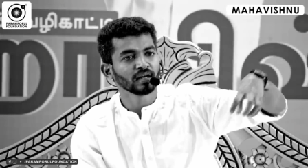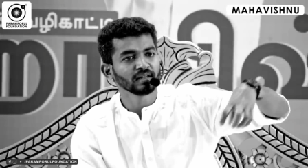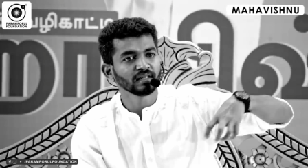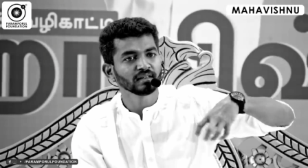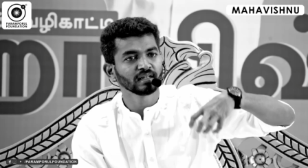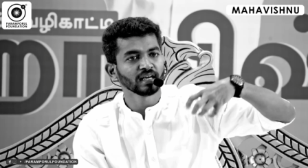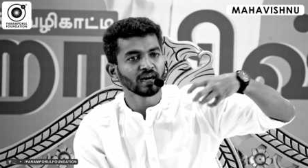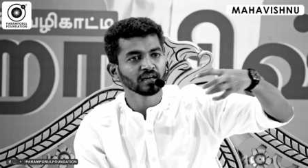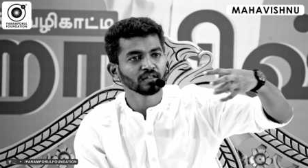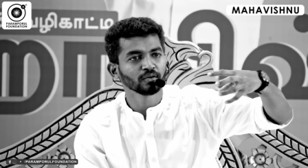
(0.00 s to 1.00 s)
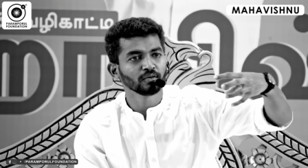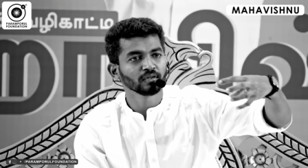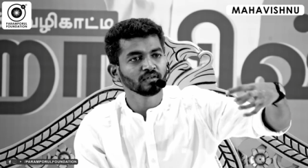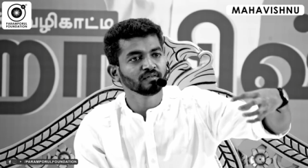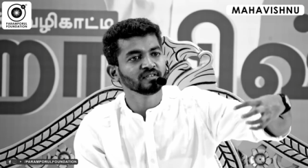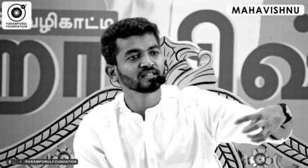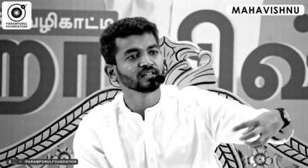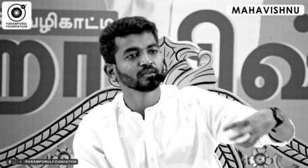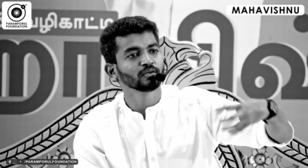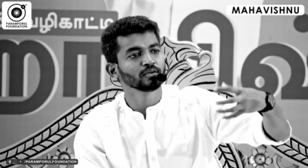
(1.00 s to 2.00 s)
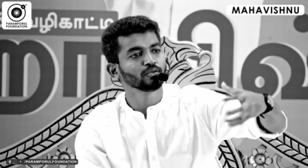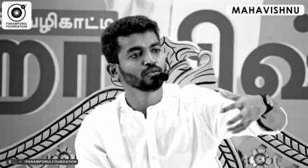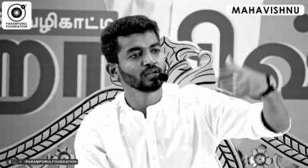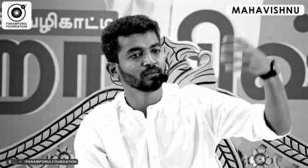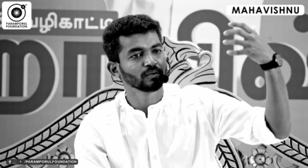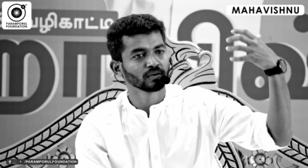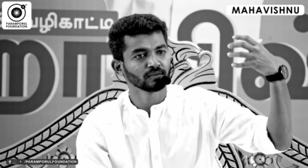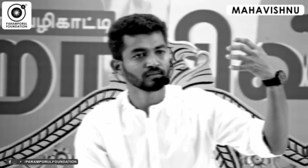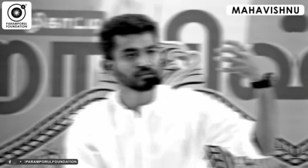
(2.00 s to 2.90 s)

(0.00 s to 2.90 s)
அதுக்கு இந்த ஞானத்தை கொடுத்து விசிட்டத்தை கொடுத்து தூங்கிட்டு போயிடும்